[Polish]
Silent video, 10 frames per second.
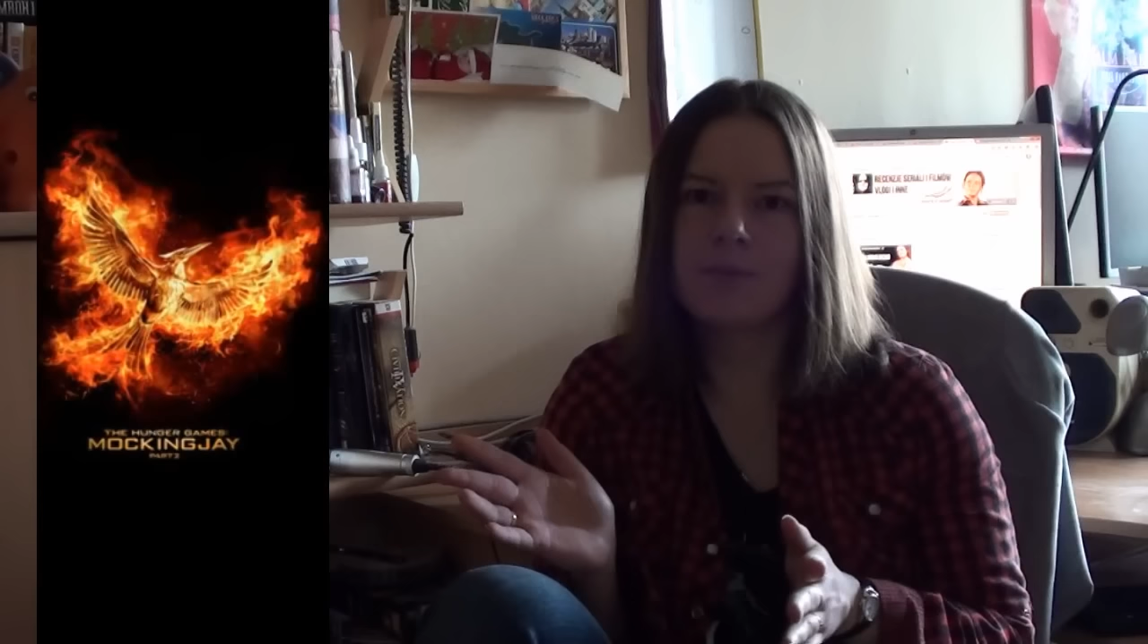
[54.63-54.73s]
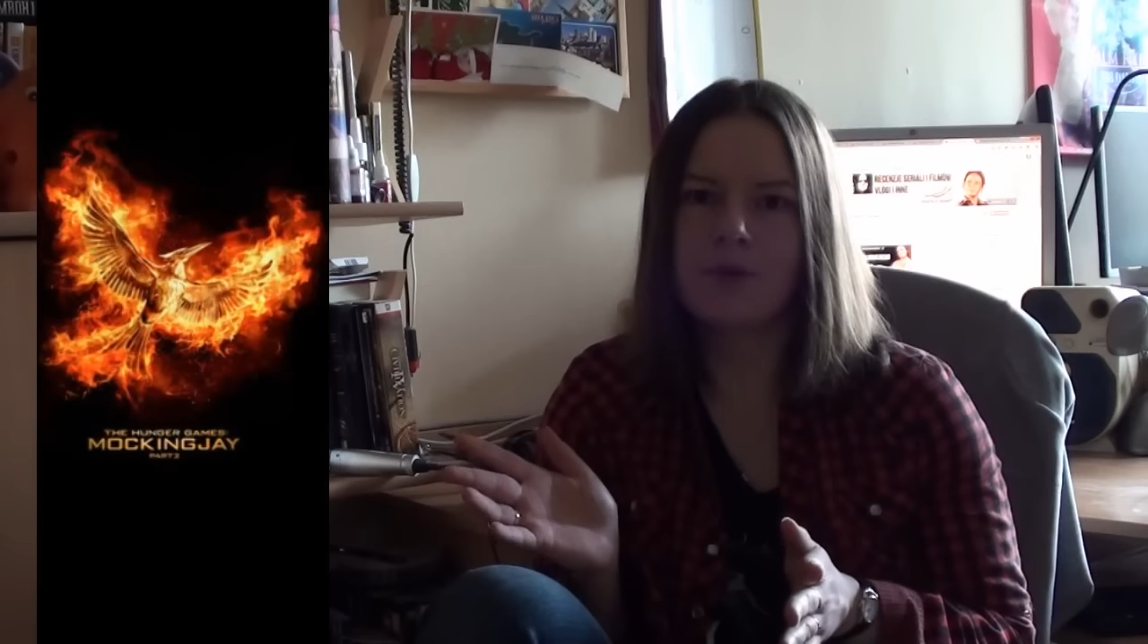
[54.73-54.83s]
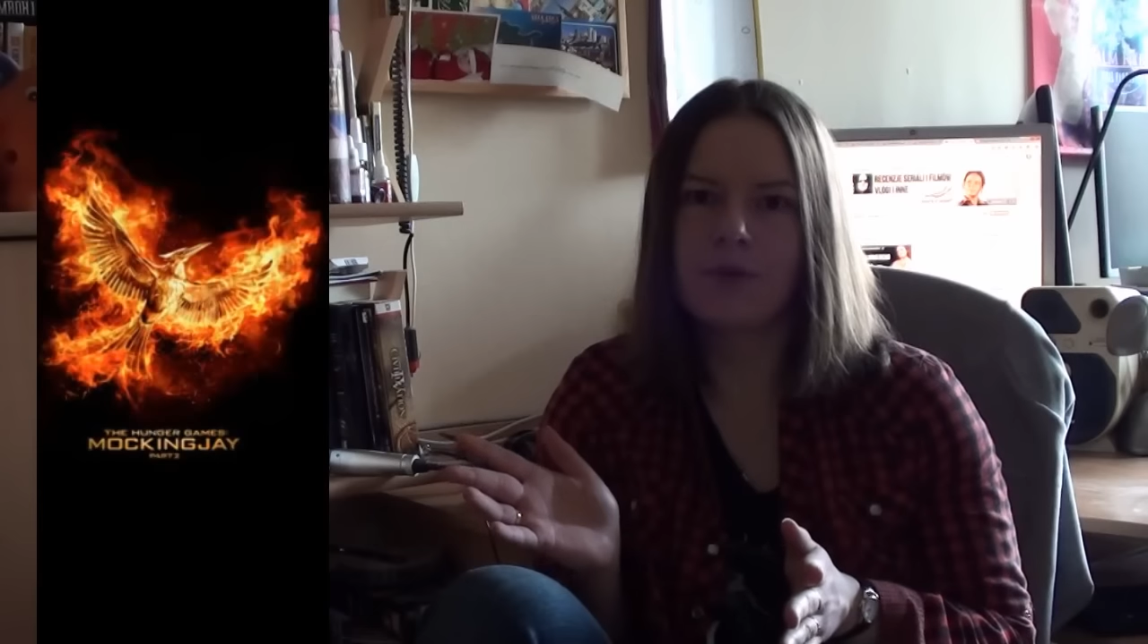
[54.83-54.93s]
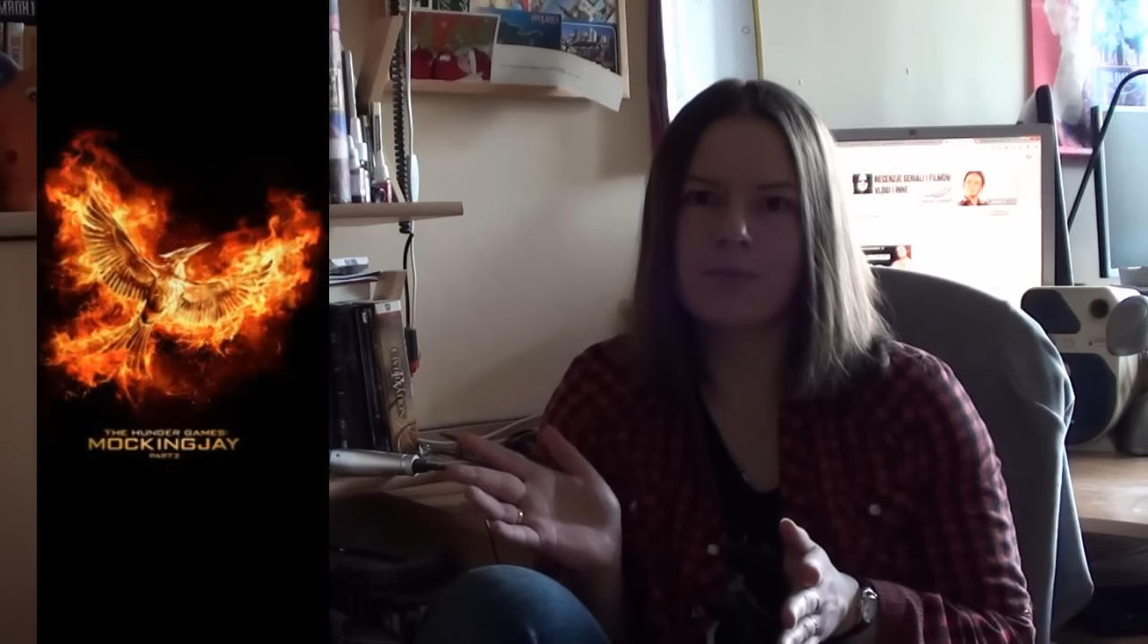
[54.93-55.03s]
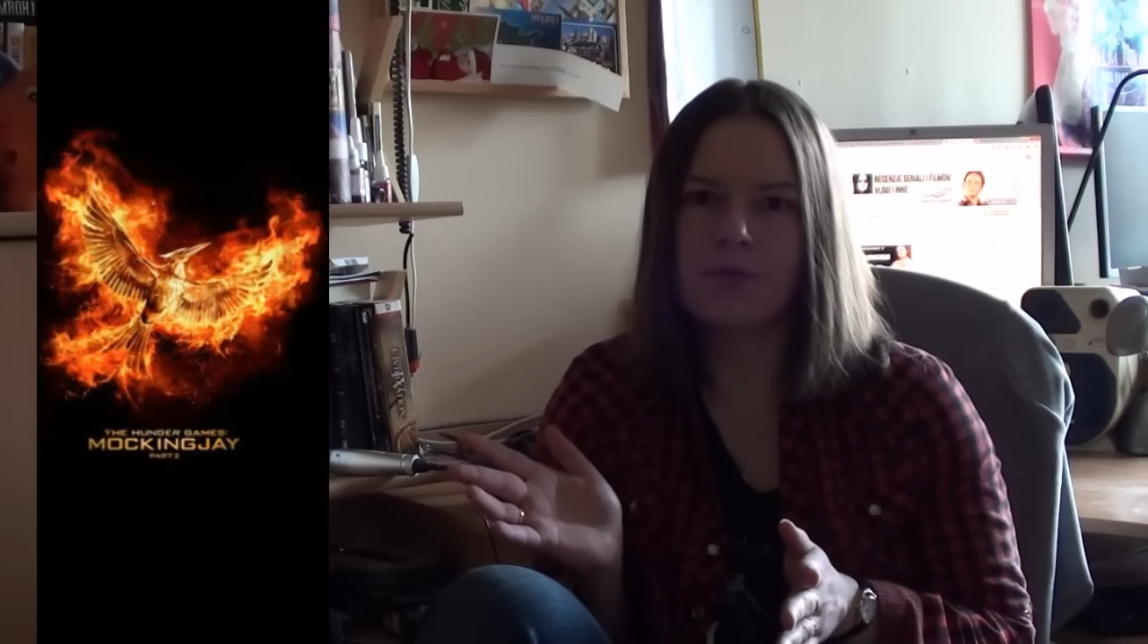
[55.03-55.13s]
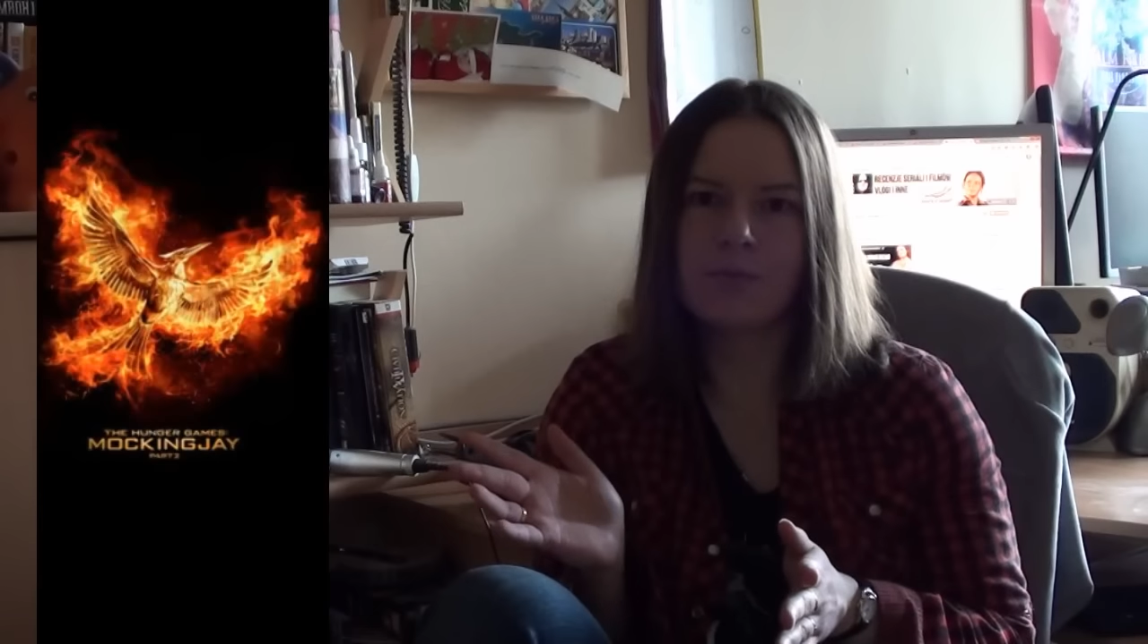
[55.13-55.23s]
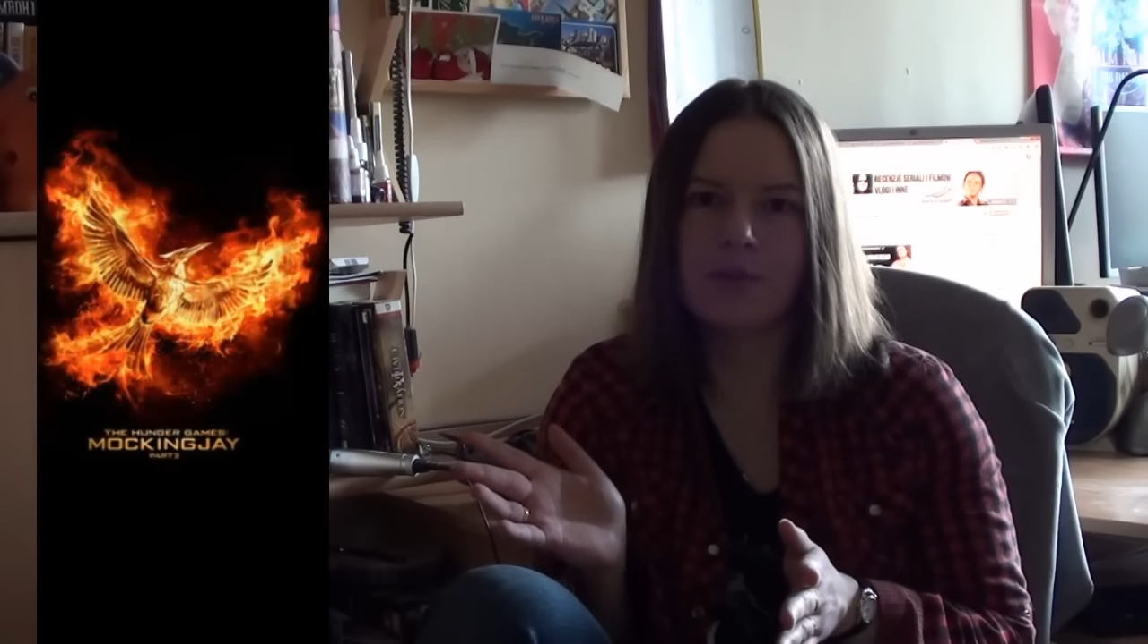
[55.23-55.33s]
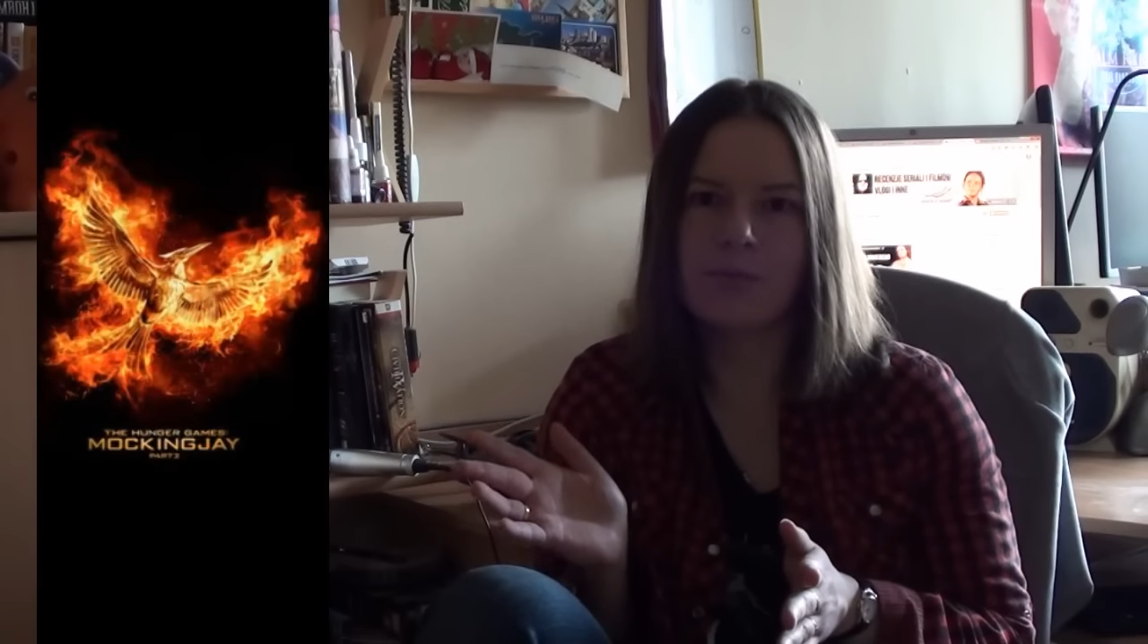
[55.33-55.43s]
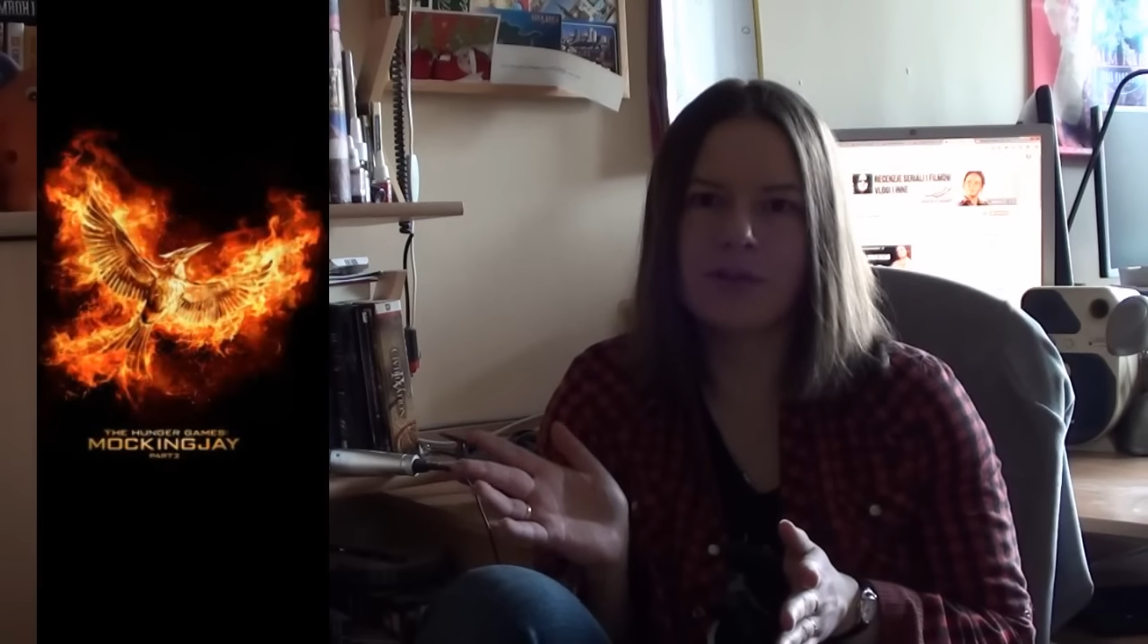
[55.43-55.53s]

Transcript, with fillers: spędzilibyśmy